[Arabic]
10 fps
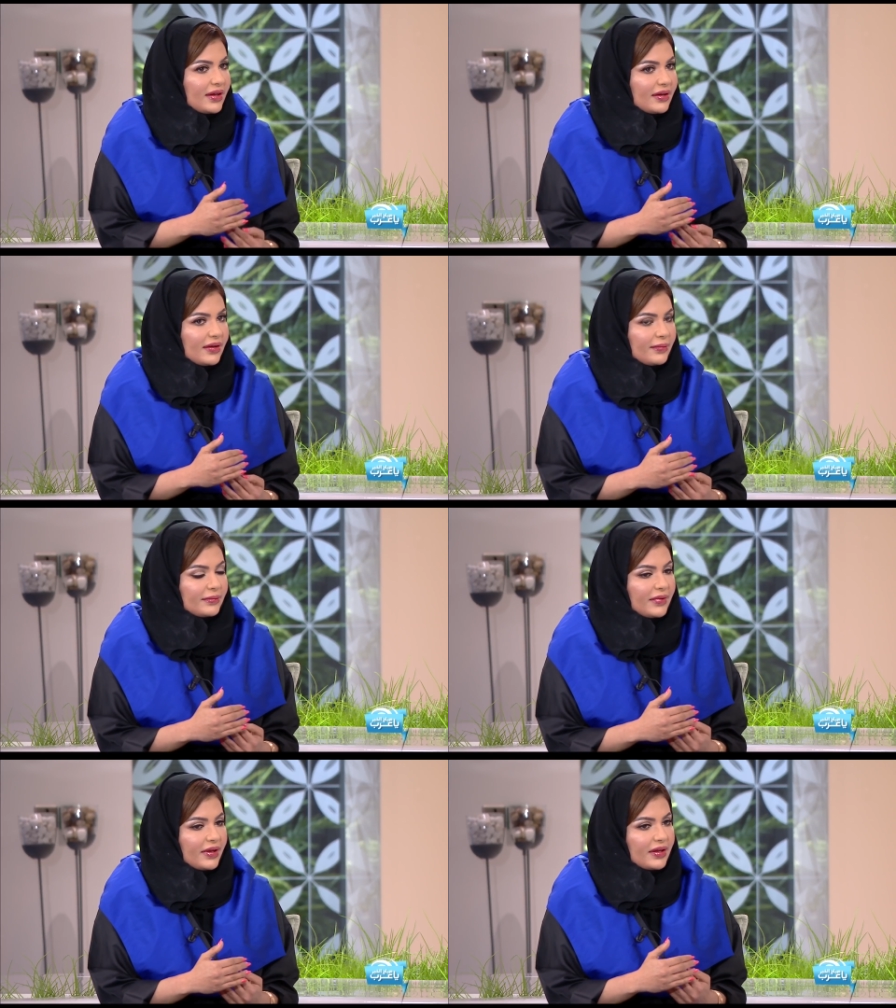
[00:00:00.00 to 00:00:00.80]

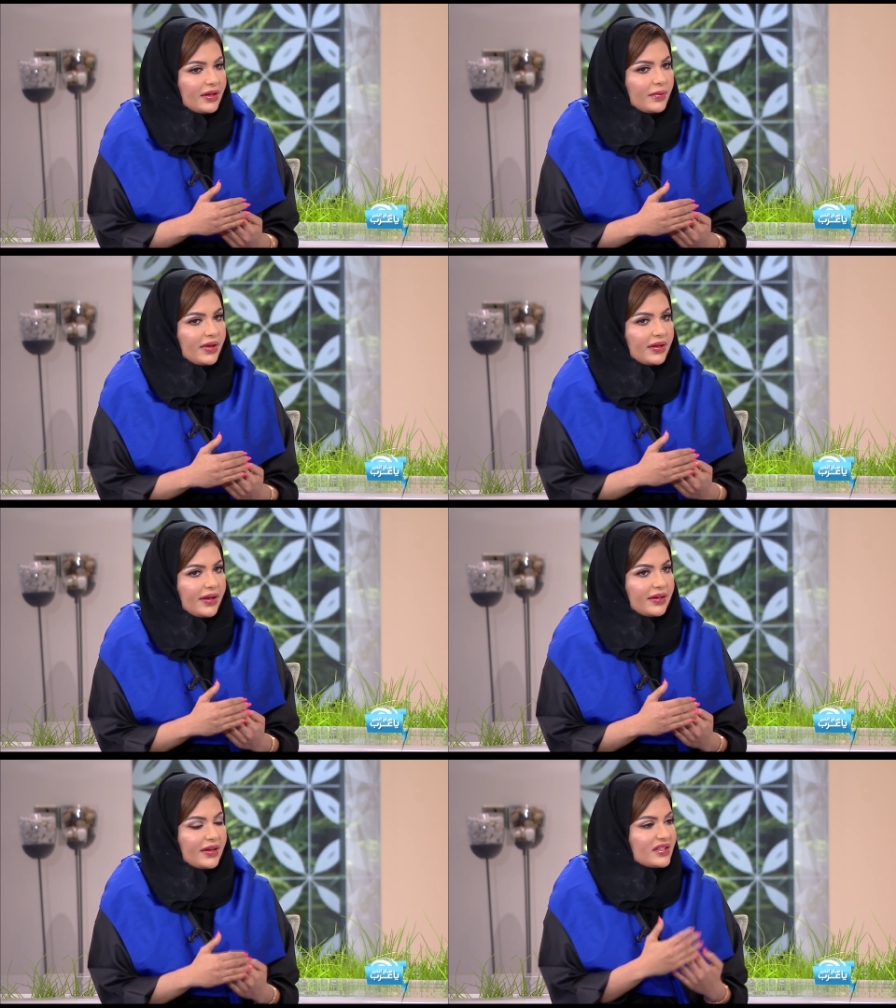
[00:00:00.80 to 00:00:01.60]
آه، يمكن
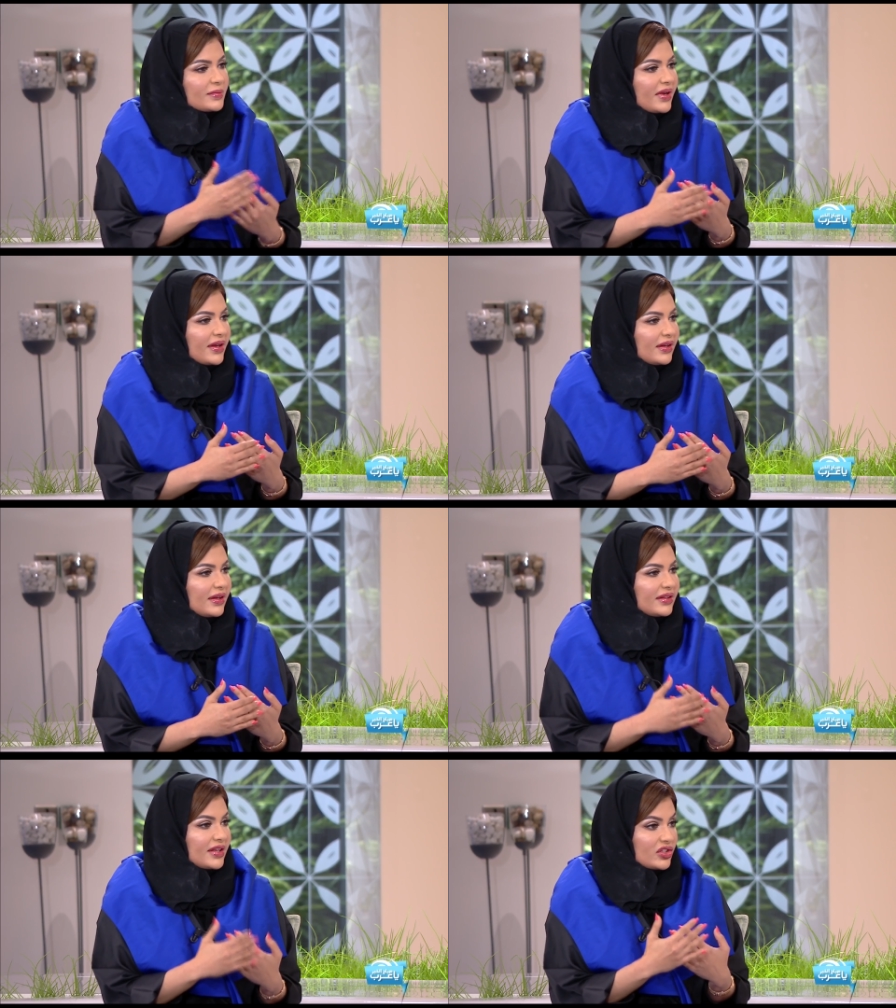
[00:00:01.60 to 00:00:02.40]
يعني رسمي
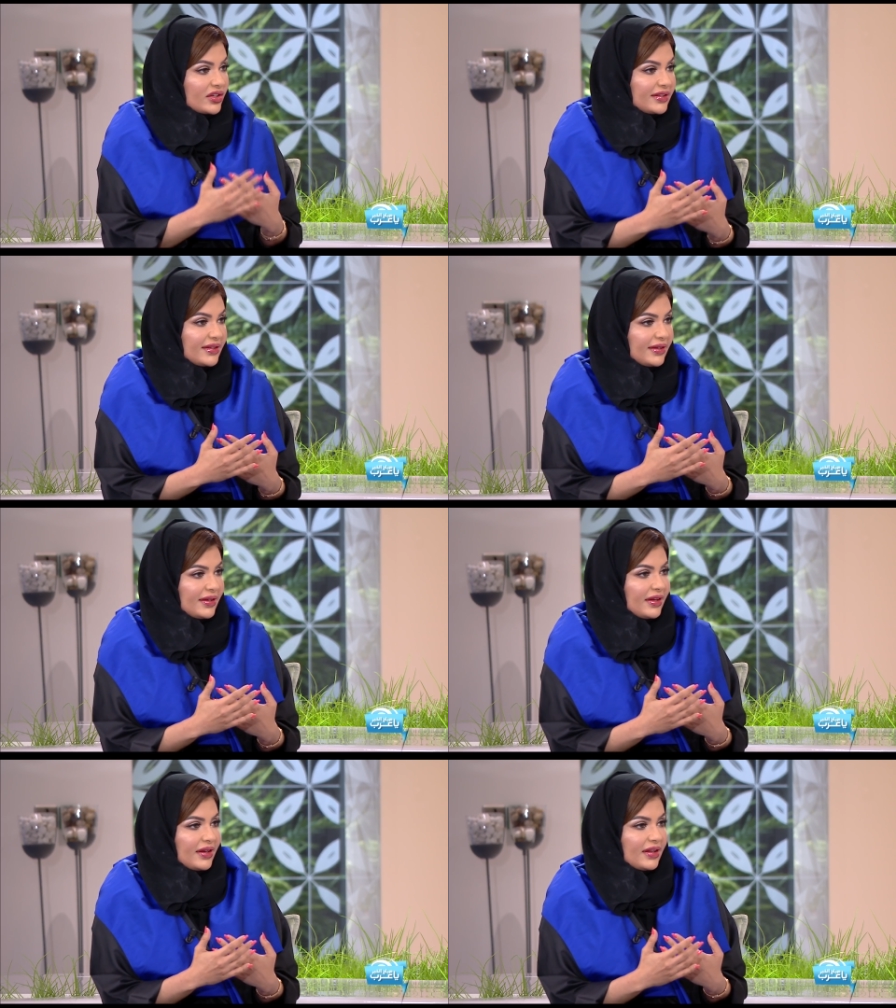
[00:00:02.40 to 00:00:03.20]
التجريدي
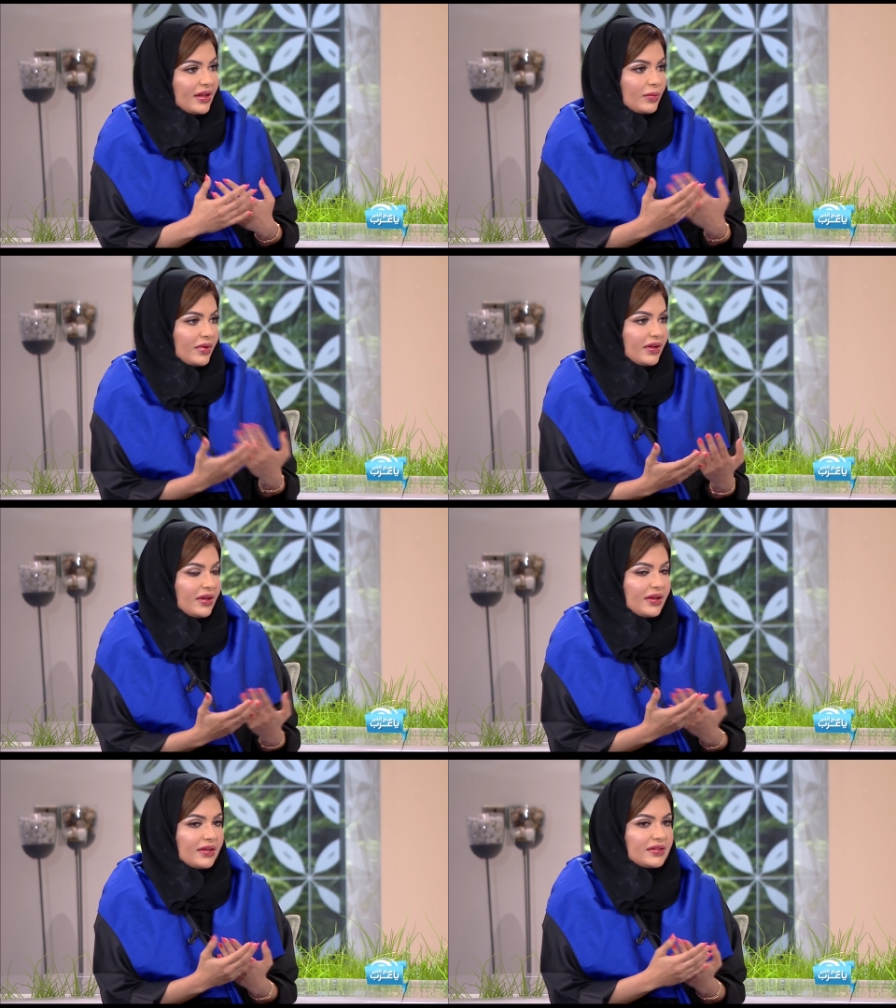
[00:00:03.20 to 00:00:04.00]
اذا
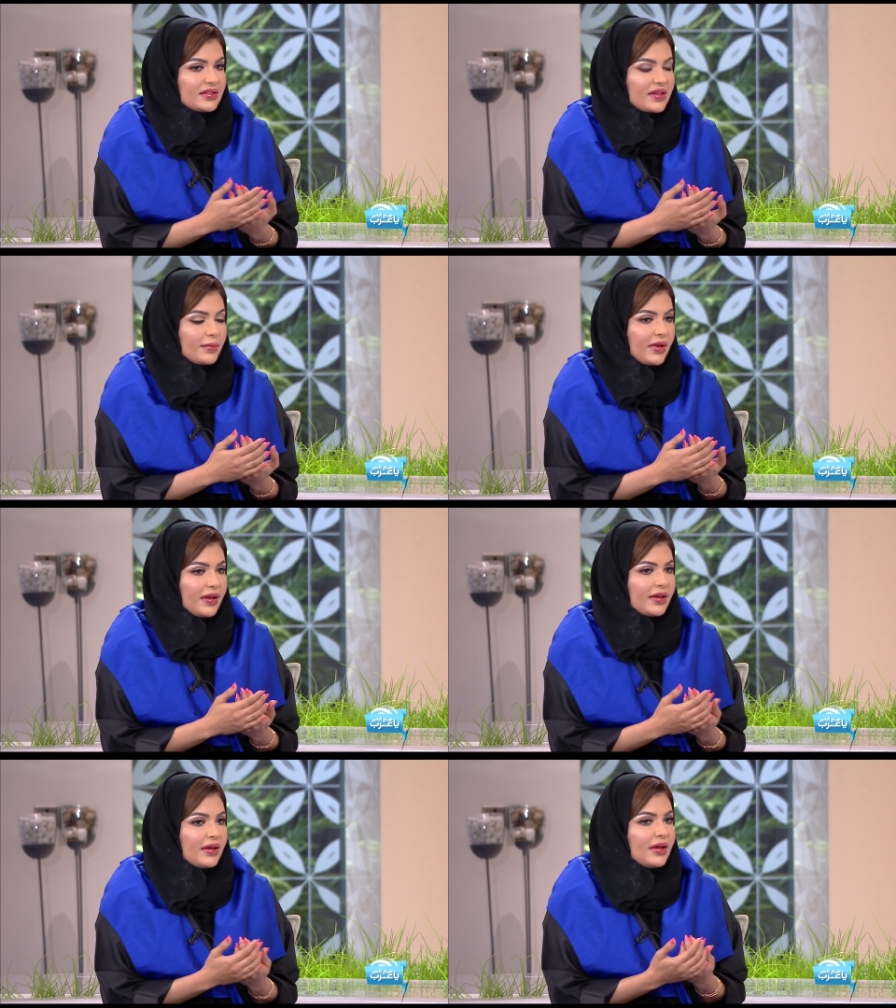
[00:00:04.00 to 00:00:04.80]
ممكن آه،
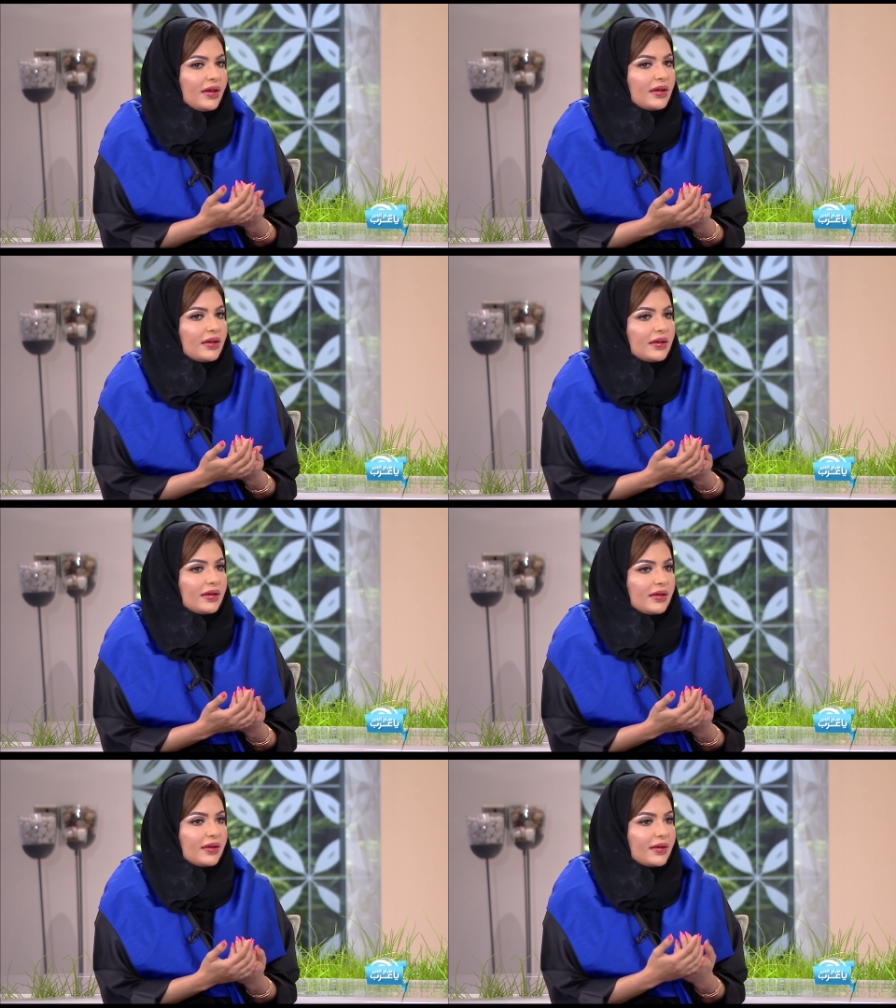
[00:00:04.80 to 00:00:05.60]
تسمينه
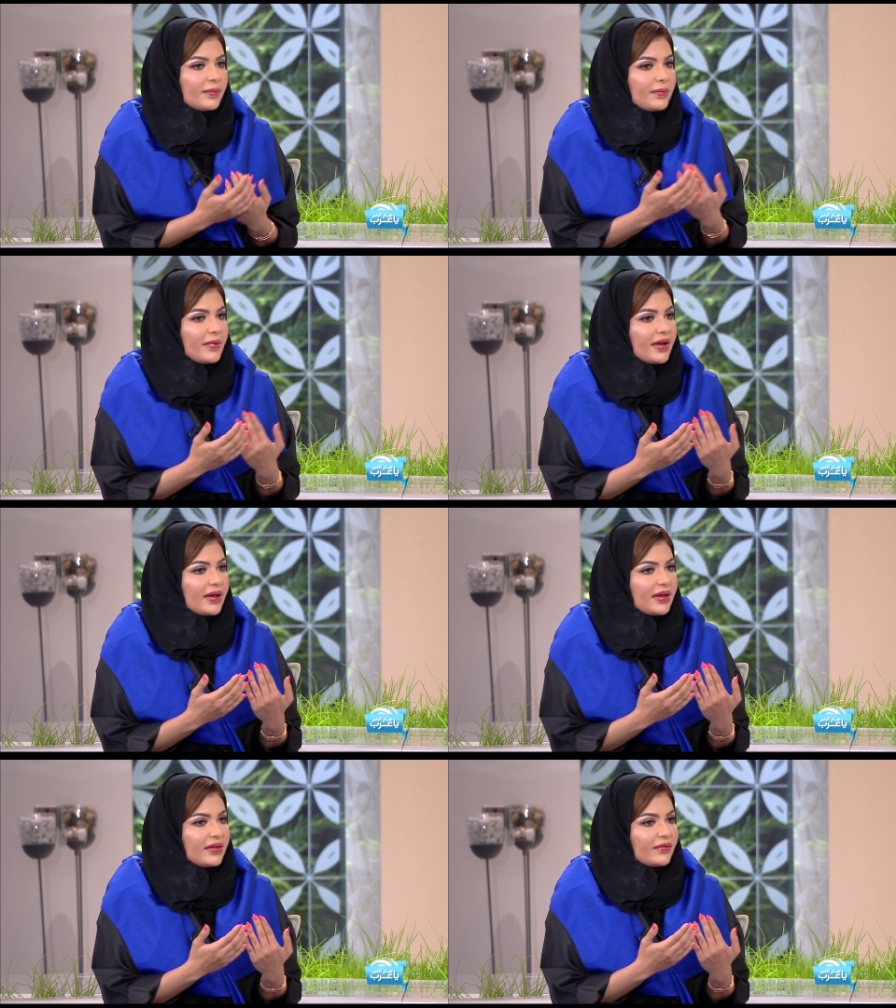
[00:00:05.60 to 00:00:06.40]
آه،
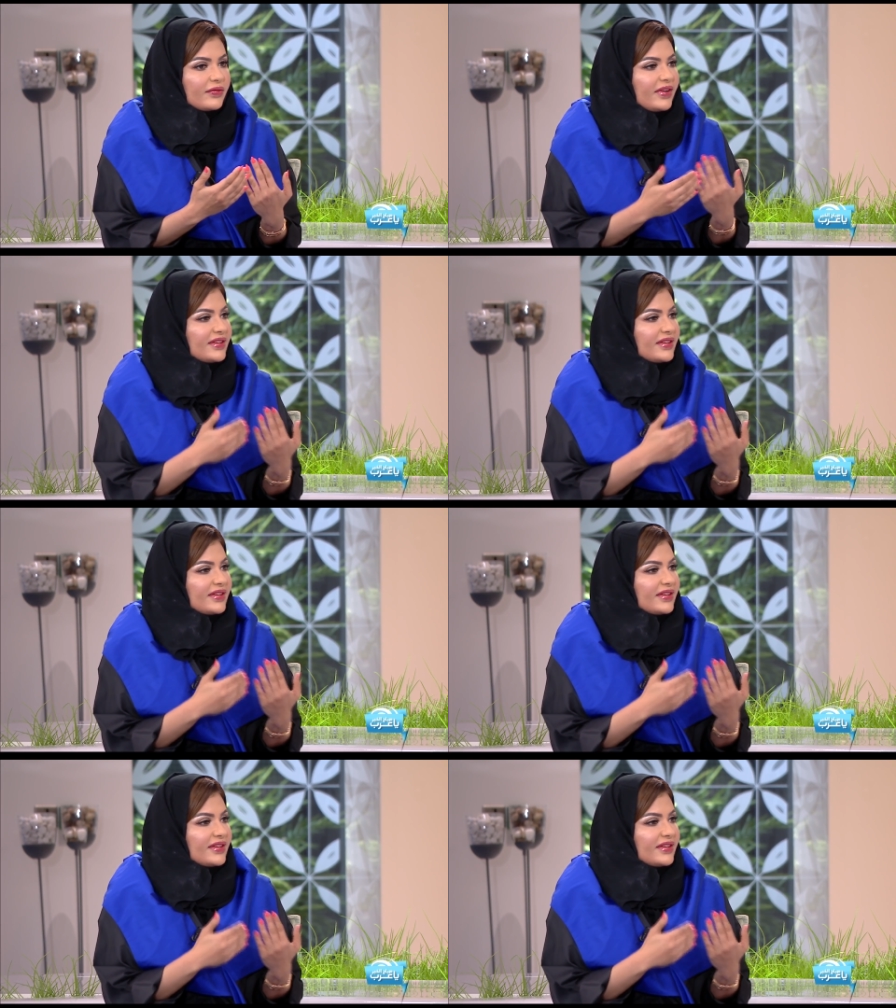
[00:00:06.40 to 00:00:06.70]
في